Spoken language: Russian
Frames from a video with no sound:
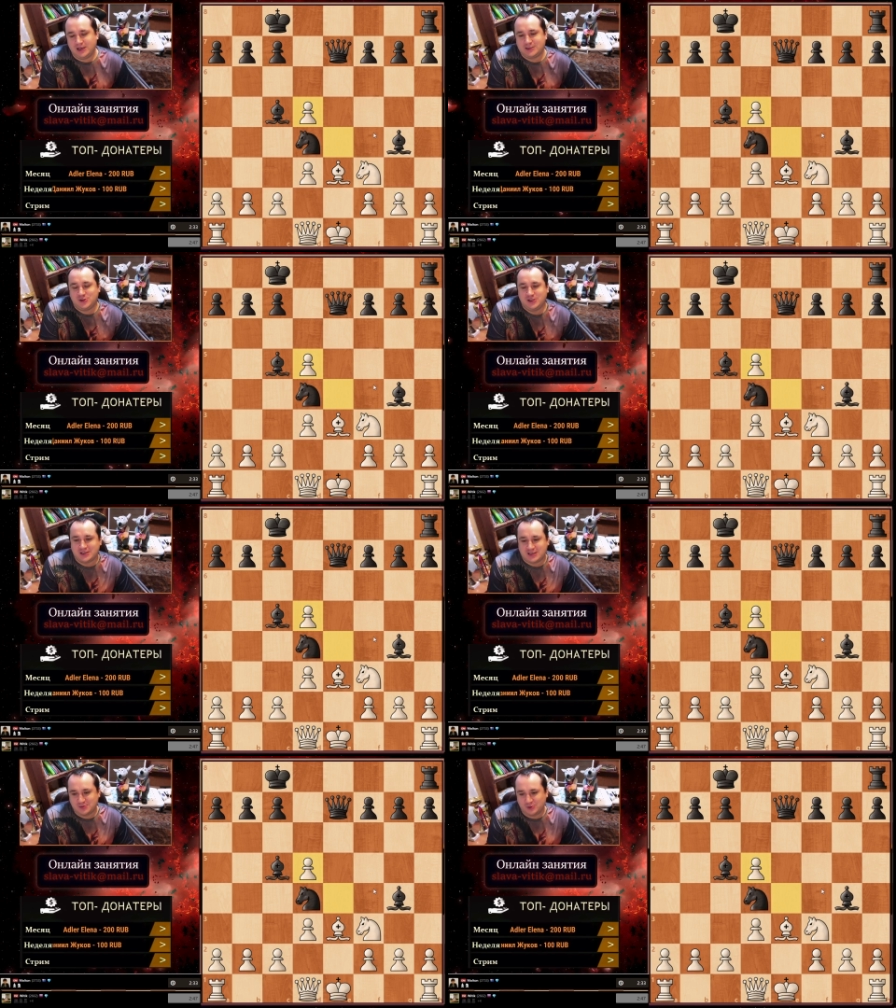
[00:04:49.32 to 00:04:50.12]

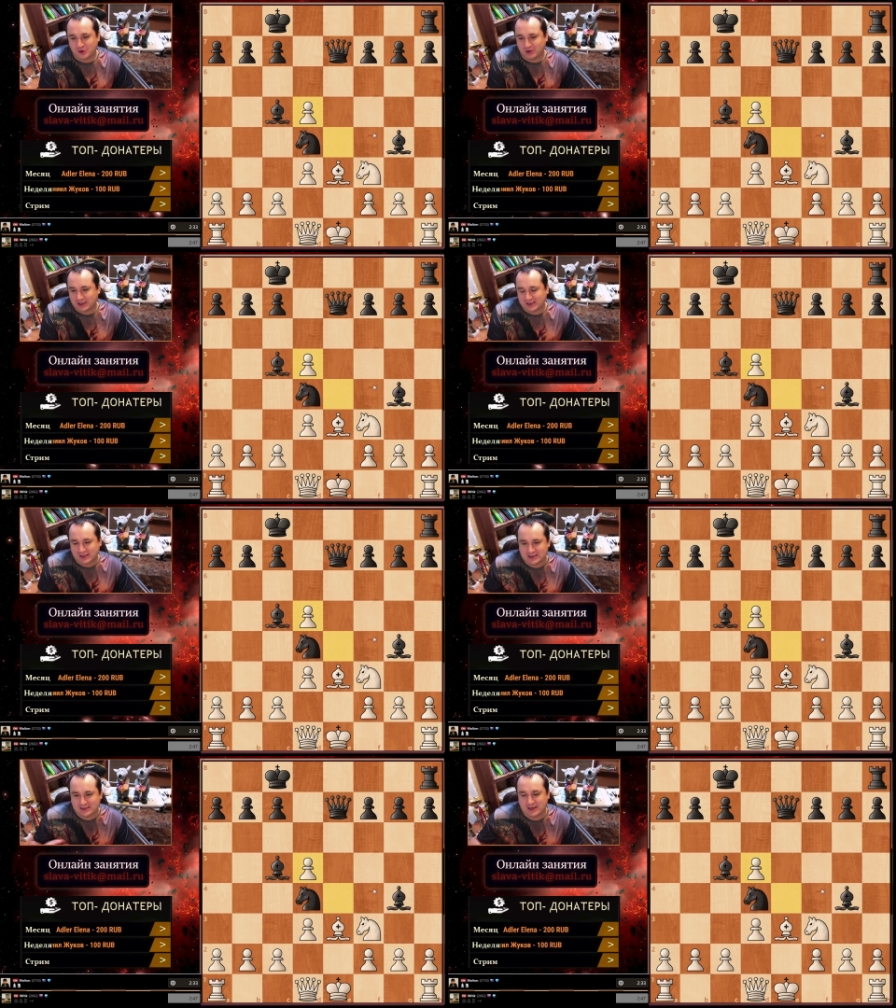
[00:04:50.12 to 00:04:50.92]
случился сбой
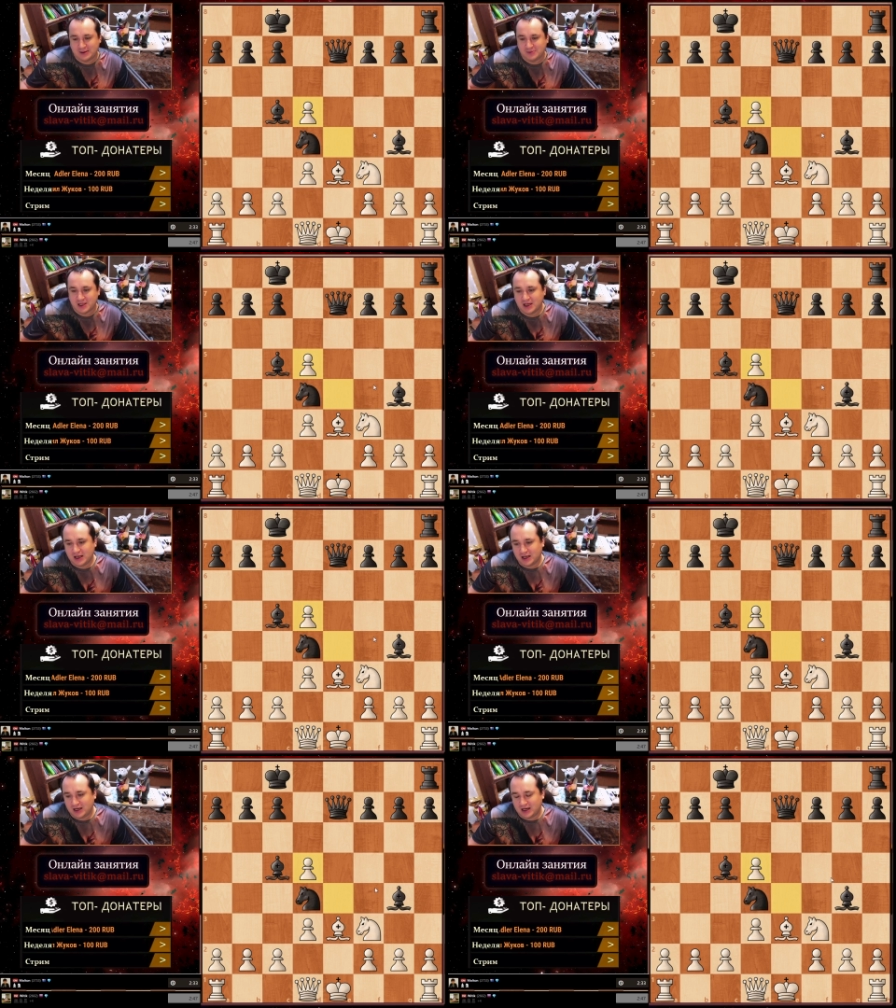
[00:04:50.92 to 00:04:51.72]
матрицы, да.
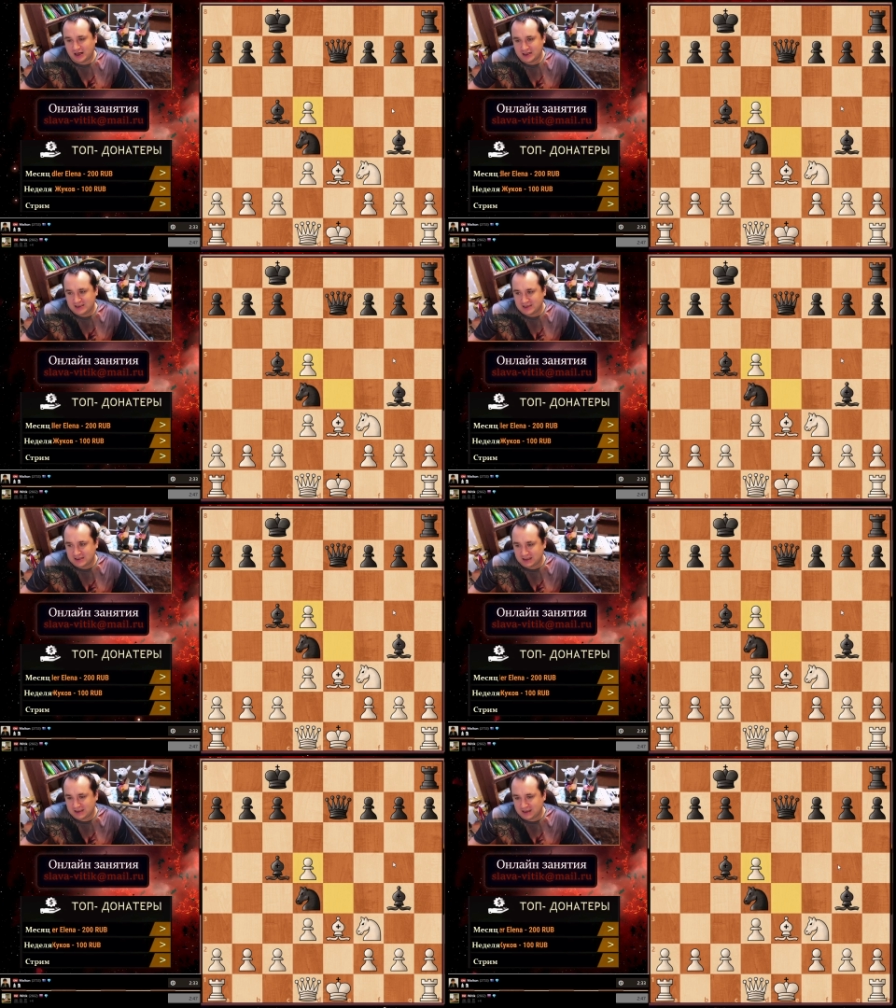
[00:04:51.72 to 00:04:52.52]
А здесь
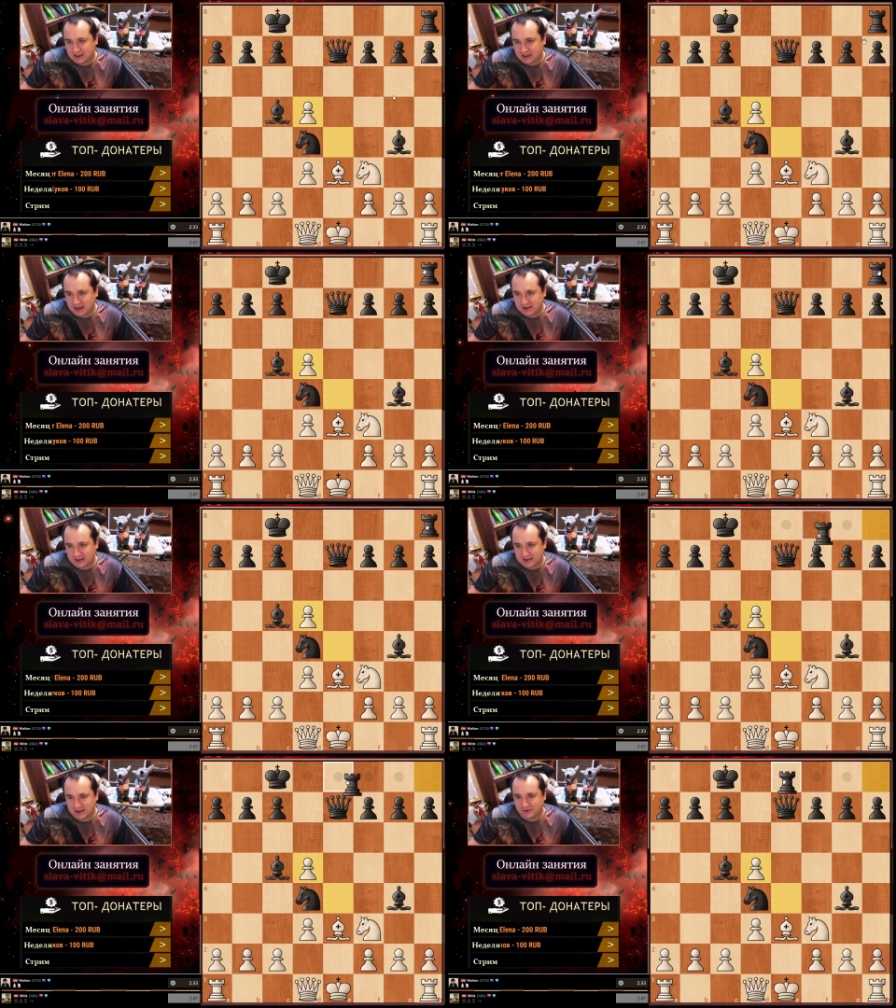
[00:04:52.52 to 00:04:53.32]
надо играть
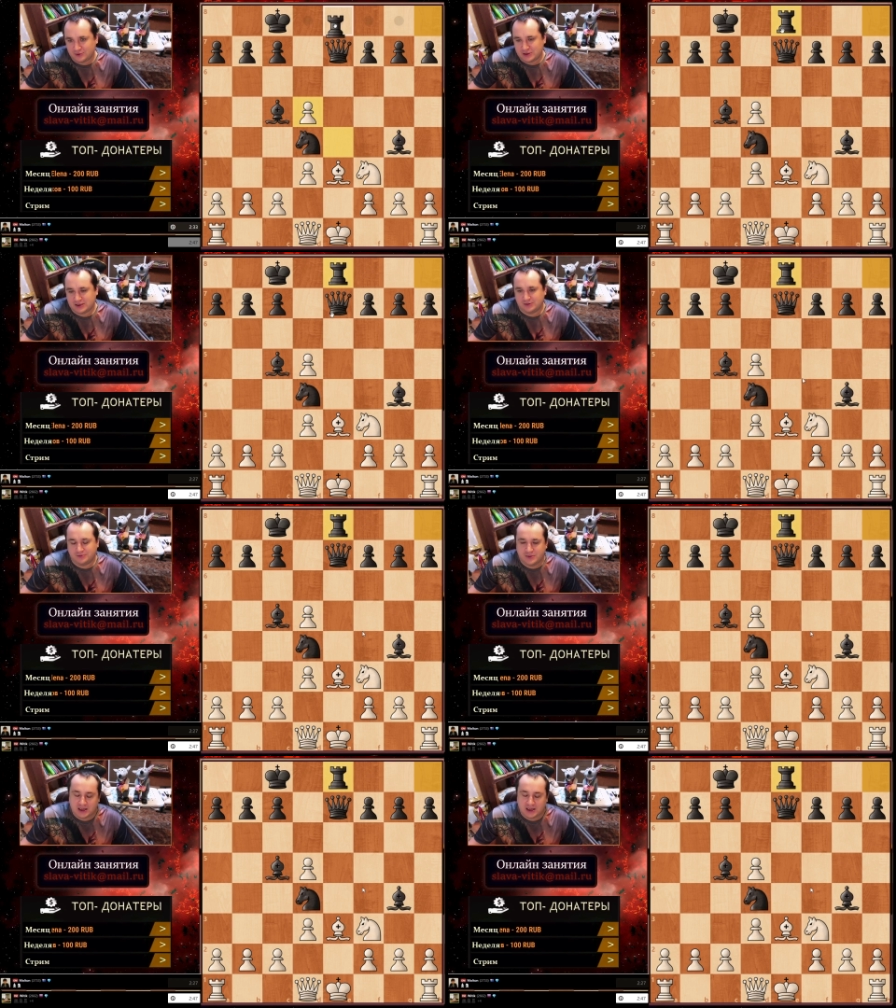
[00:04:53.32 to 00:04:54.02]
ладья e8.